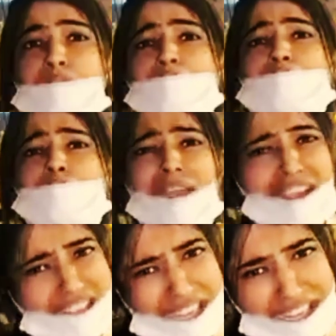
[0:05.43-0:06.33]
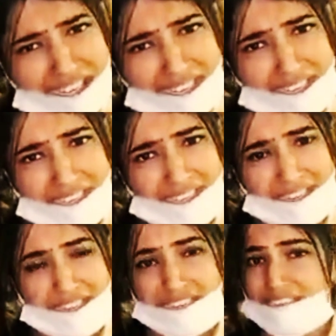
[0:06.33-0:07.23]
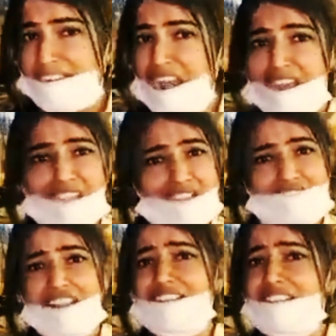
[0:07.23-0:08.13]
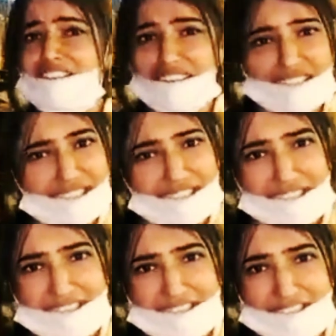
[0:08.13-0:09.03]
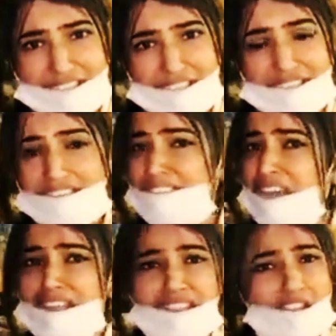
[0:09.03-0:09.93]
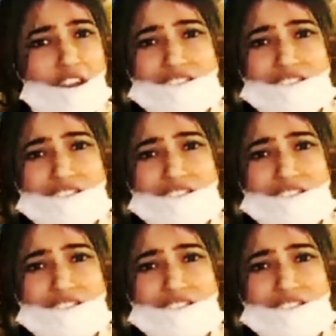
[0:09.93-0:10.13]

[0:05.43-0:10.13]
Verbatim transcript: में बेड है ना ही वेंटिलेटर है ना ही